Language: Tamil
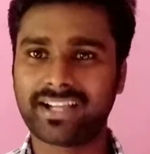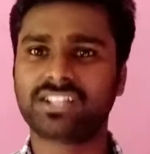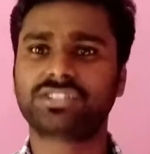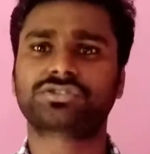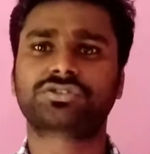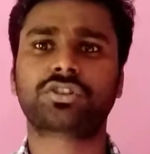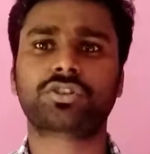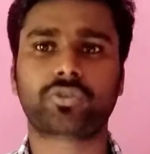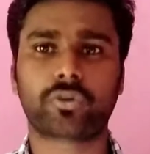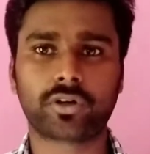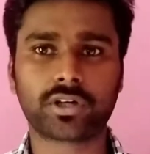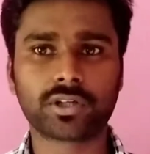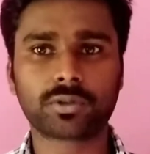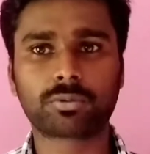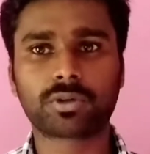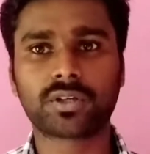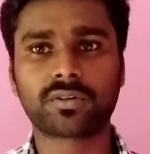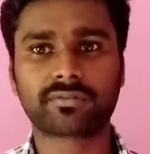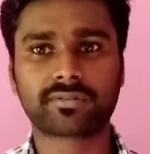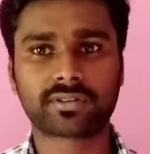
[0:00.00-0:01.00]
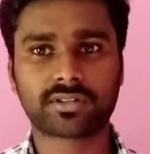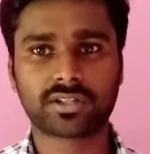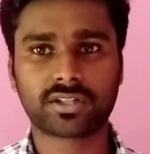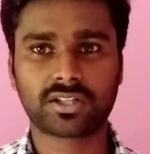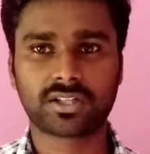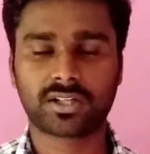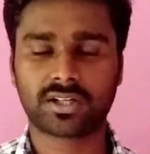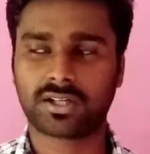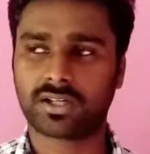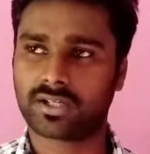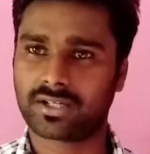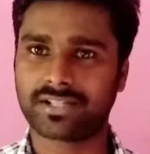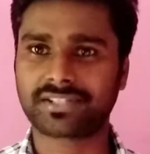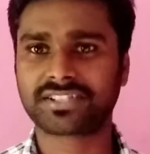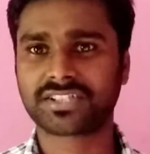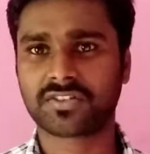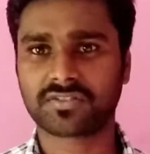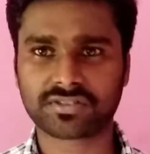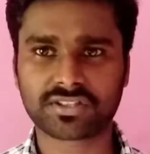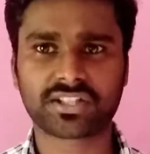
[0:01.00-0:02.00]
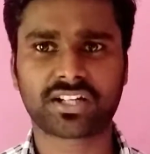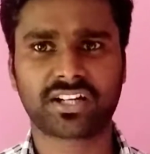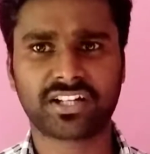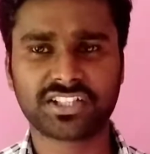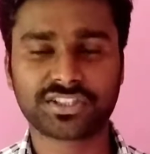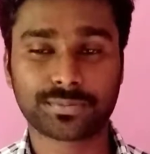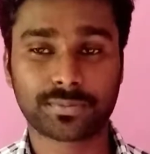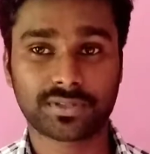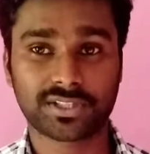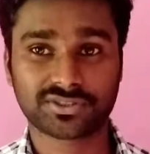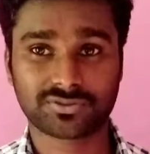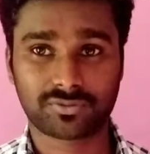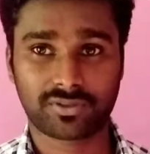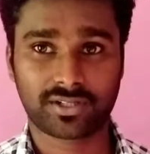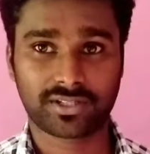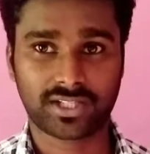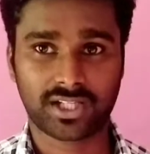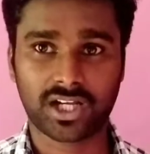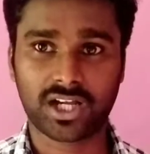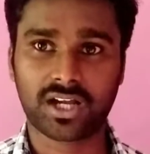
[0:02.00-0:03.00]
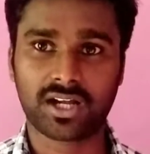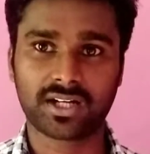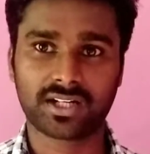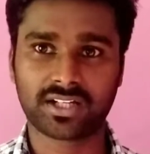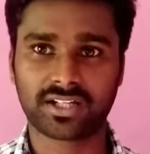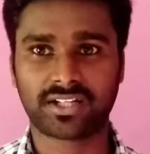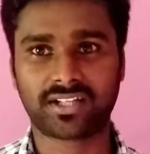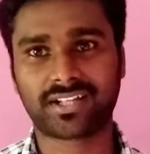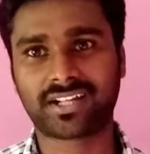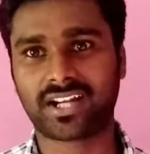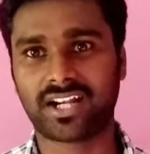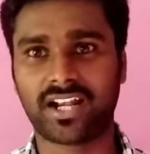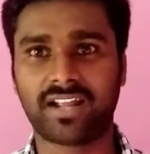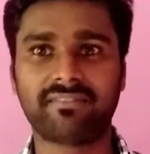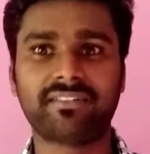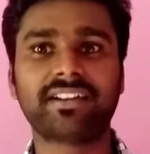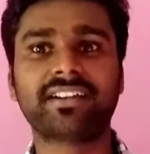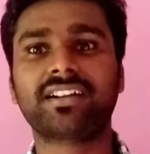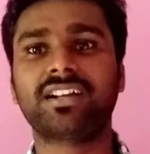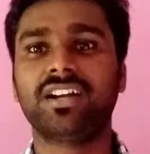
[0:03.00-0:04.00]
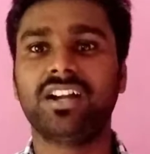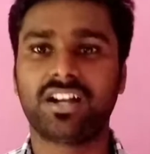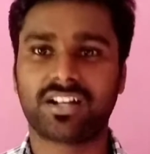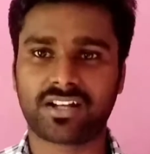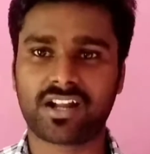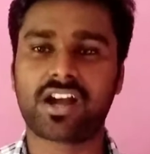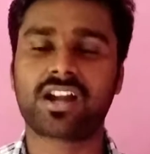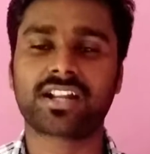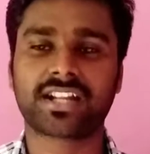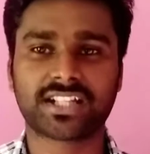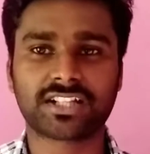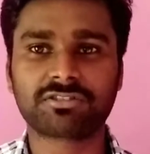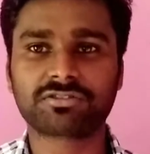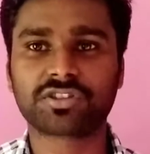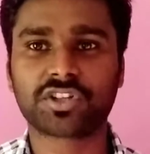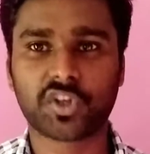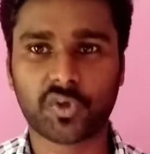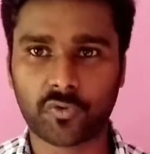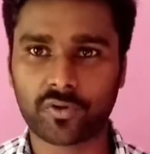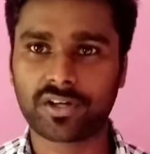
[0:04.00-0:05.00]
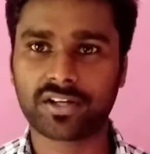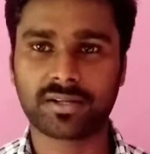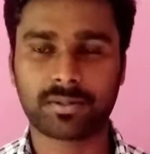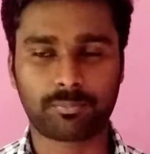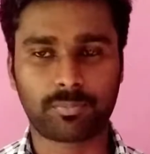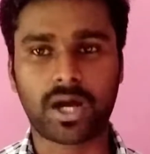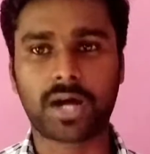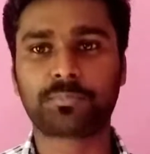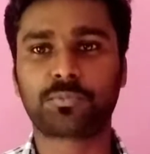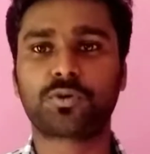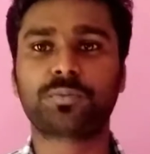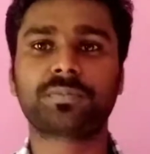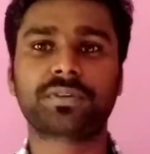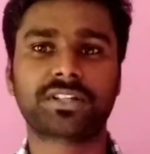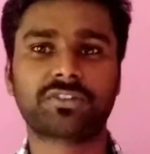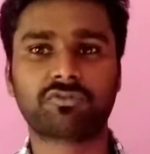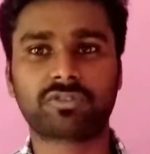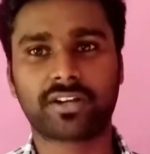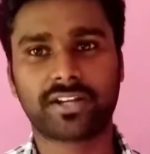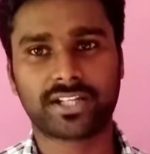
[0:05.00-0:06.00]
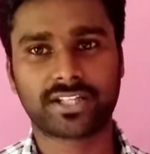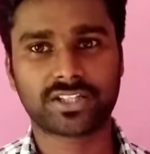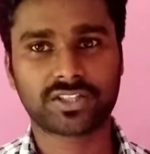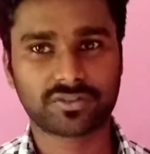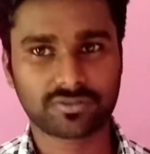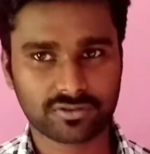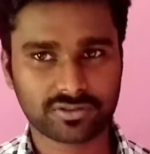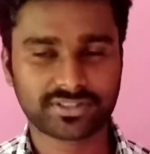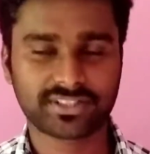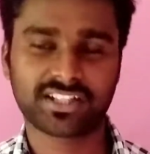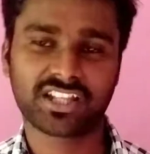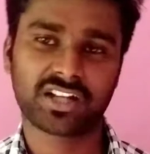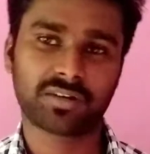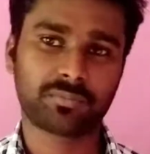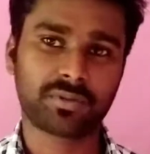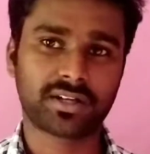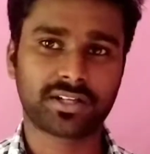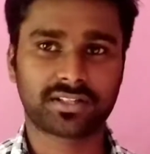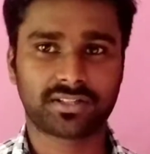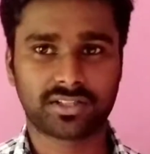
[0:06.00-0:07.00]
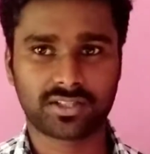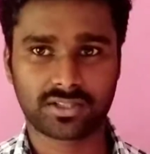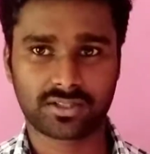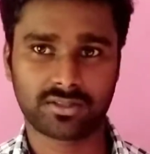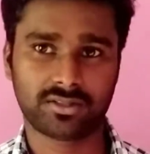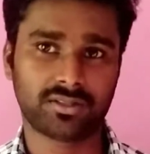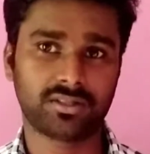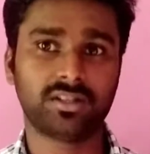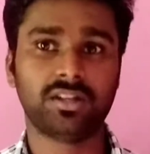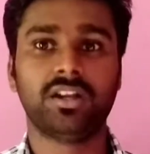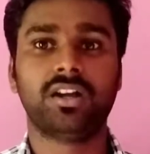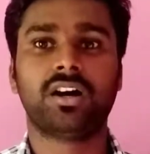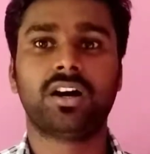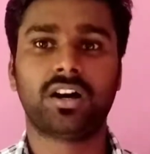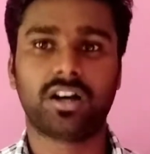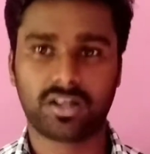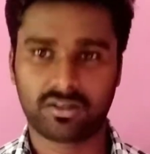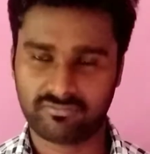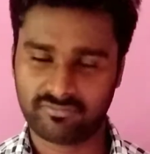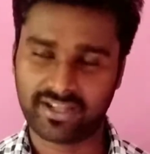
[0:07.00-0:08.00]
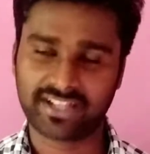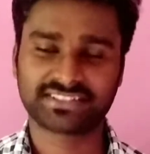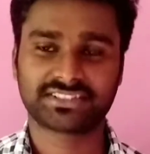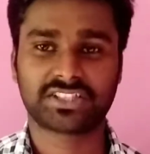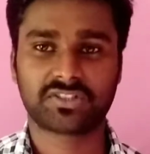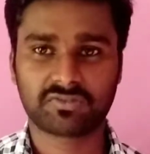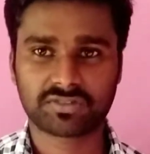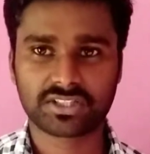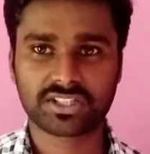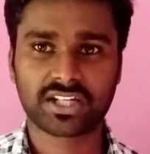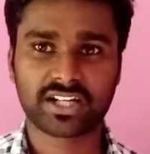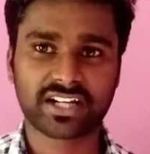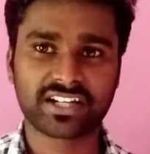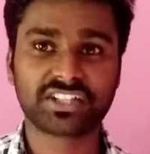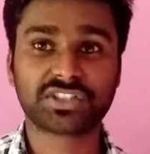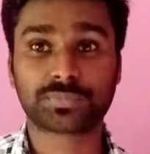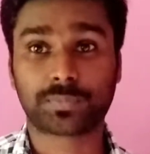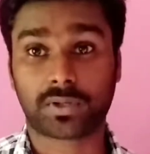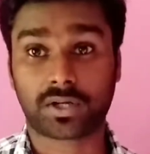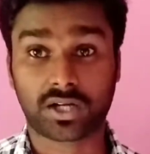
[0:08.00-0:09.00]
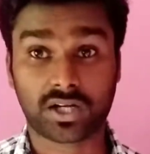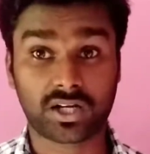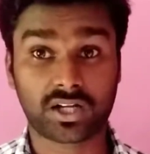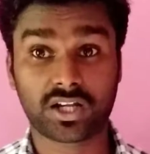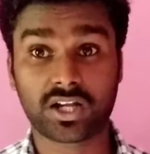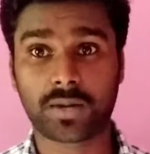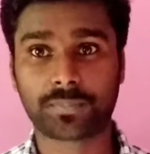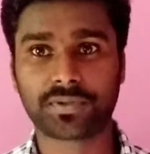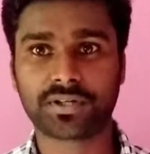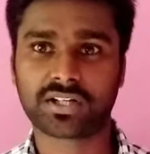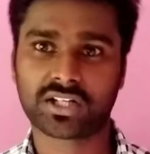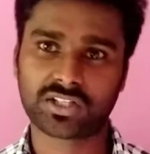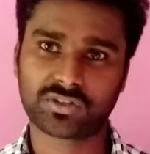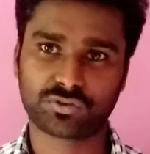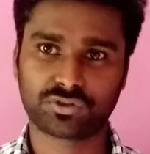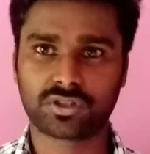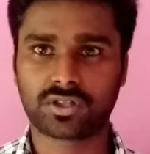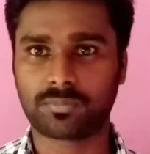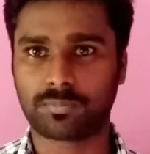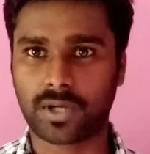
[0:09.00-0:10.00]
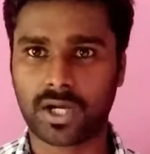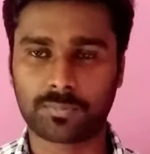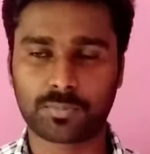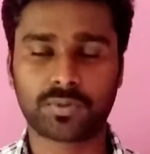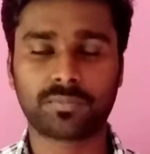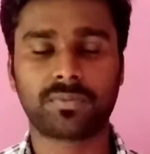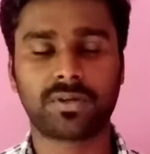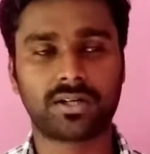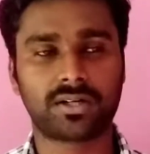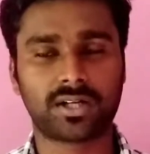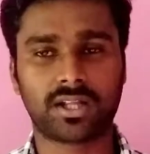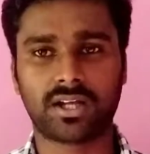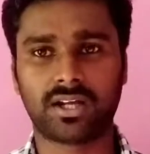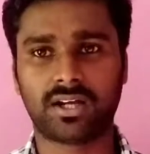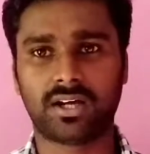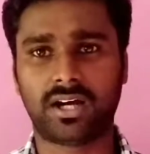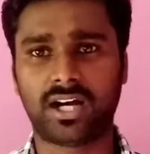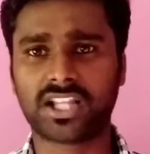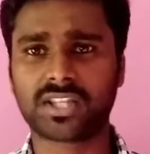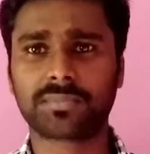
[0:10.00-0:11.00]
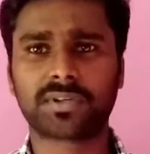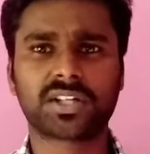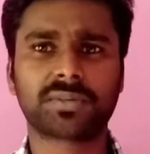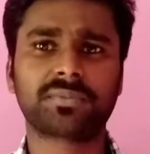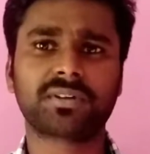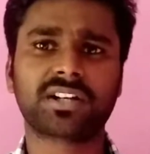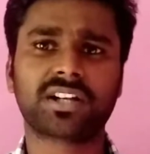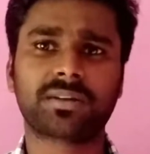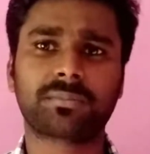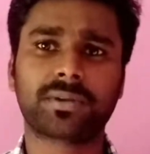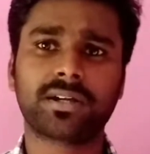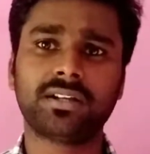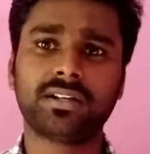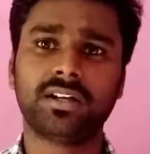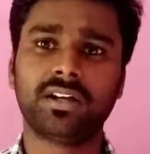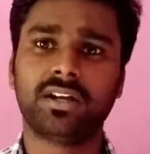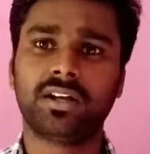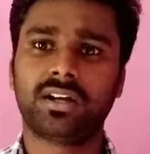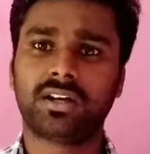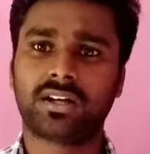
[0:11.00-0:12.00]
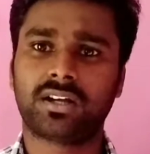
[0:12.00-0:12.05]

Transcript: ஆகஸ்ட் டுவெல்லுக்குள்ளே வந்துட்டு ரஷ்யா வந்துட்டு ரிலீஸ் பண்ணால் சொல்லியிருந்தாங்க அண்ட் இன்றைக்கி லெவன் நாளைக்கு தான் வந்து டுவெல் பார்ப்போம் இவங்க எந்த ஒரு சீக்கிரமாக இந்த வேக்சினை வந்துட்டு ரிலீஸ் பண்ணுறாங்க அப்படின்றது வந்துட்டு பார்ப்போம் அண்ட் அது மட்டுமே இல்லாமல்